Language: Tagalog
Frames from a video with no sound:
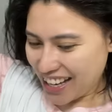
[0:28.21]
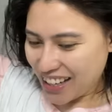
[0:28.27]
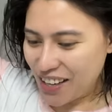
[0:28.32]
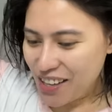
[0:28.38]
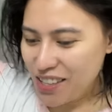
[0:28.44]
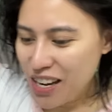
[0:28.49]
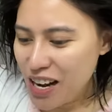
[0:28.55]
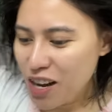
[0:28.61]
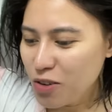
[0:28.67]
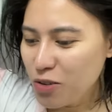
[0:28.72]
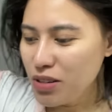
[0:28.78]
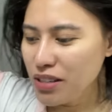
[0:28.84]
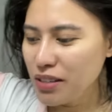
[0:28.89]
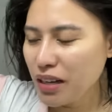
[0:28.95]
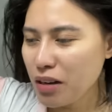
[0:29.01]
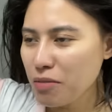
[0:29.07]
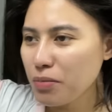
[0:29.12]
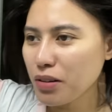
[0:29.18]
Ngayon na lang ako uli
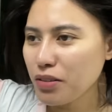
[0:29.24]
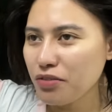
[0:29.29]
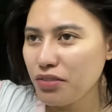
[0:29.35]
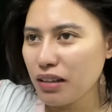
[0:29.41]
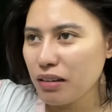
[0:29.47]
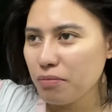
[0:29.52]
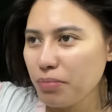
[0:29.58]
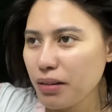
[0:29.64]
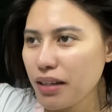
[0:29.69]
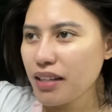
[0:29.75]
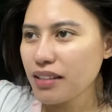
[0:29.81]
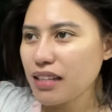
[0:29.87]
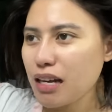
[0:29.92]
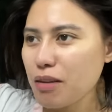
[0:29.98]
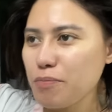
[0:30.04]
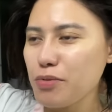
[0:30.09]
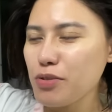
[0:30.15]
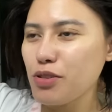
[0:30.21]
nakapag-vlog.
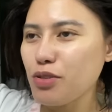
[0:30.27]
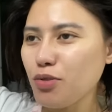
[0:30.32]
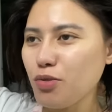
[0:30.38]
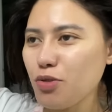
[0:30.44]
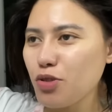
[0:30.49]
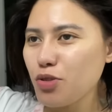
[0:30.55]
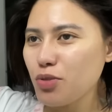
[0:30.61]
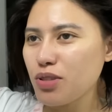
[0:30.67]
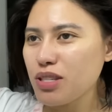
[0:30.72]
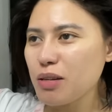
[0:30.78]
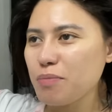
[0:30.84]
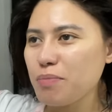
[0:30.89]
Pagkatapos nung shoot sa